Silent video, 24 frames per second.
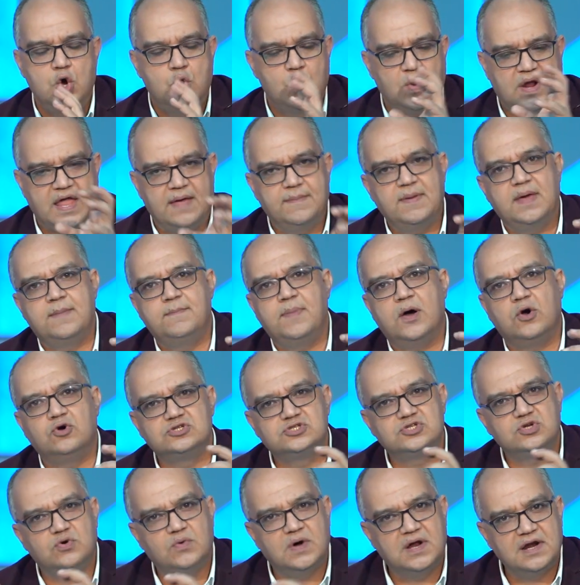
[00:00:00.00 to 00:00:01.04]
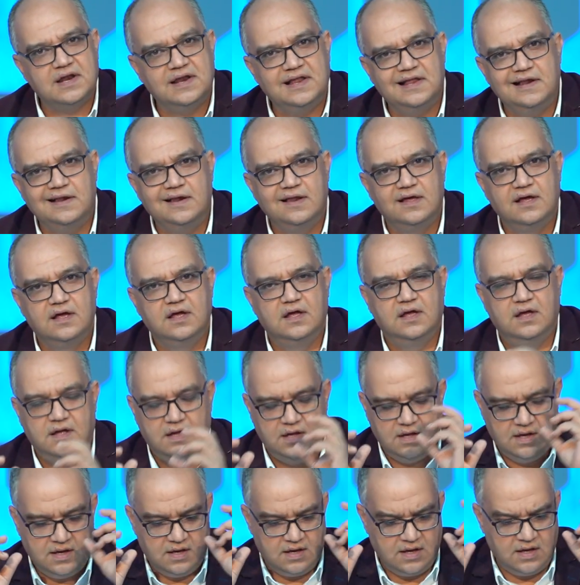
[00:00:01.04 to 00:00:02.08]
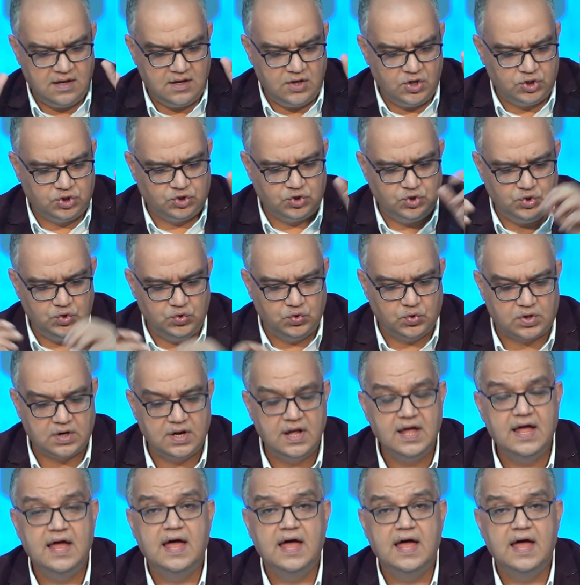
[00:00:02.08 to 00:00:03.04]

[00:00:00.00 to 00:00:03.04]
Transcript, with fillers: وكمان باخد صور للطيور آه،